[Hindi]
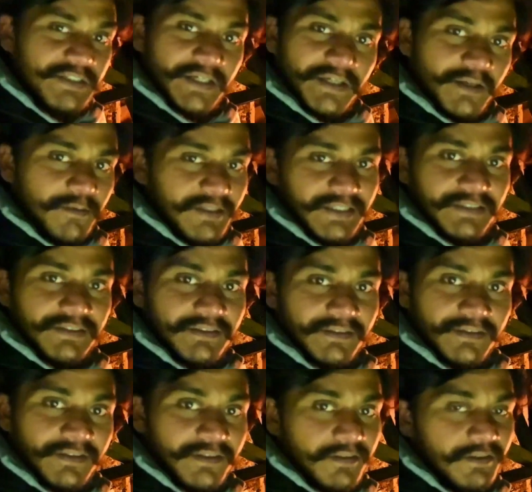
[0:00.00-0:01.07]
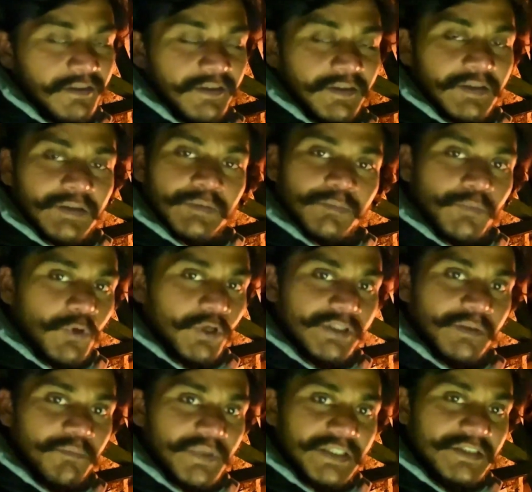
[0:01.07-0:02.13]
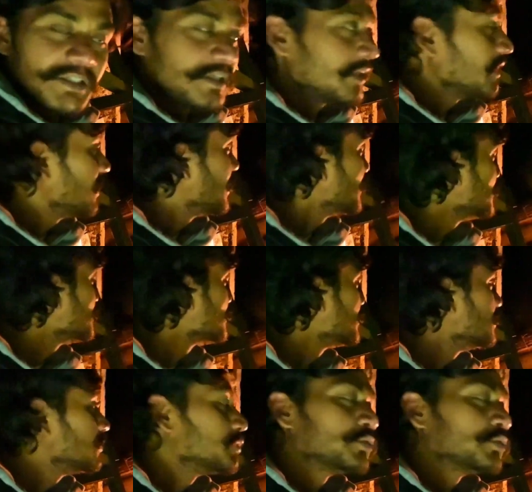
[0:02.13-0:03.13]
चाहिए भाई बहुत हिम्मत चाहिए यार इतनी